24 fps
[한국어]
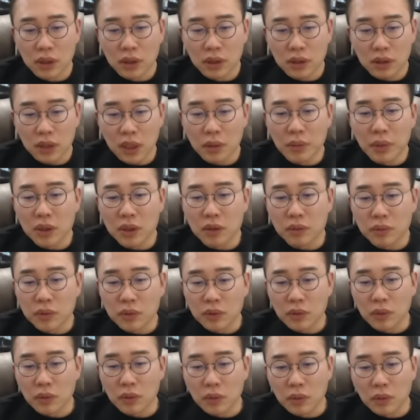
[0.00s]
테마도
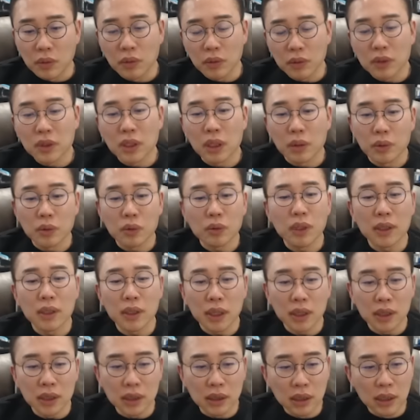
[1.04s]
붙었고 그 다음에 또
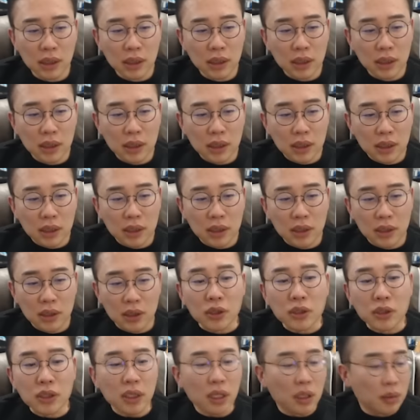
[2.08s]
하나는 이
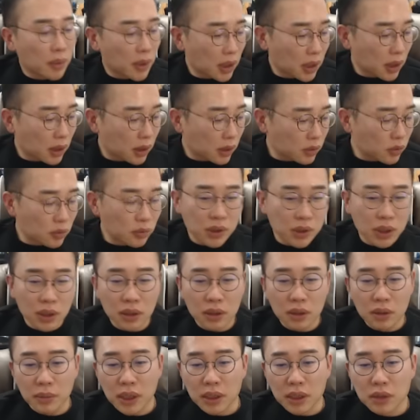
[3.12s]
정치 테마가 좀
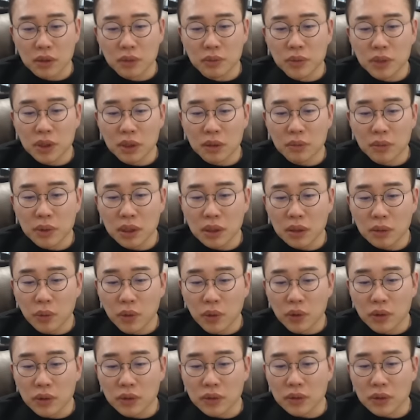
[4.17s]
최근에 많이 움직임이
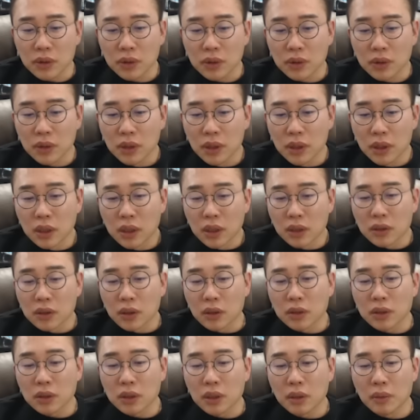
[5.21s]
보였어요.
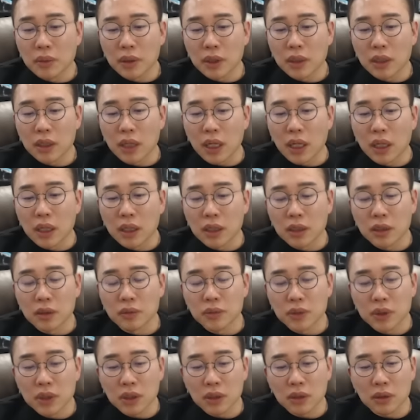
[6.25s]
정치 테마가 강하게
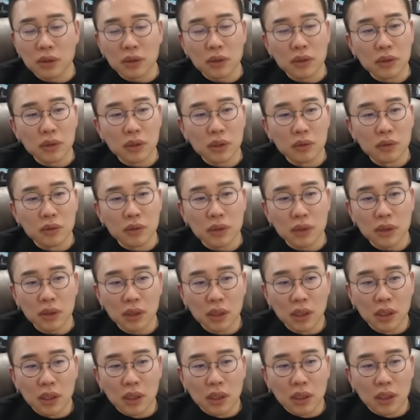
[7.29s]
움직였던
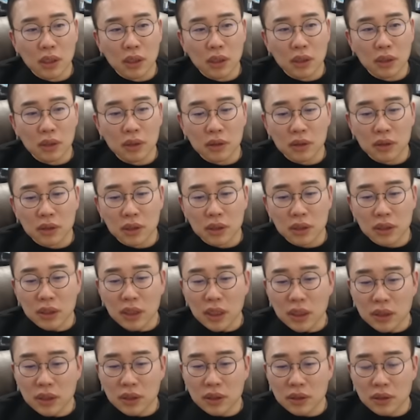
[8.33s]
이유는 어,
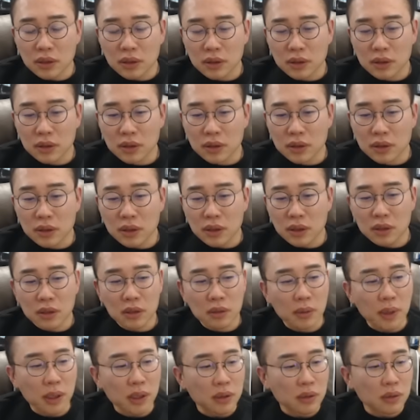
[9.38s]
찌라시죠. 이제
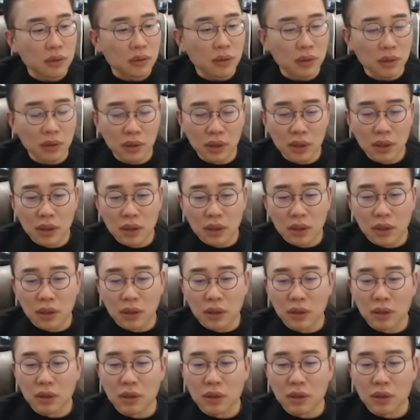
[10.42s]
찌라시를 맡겨서 어,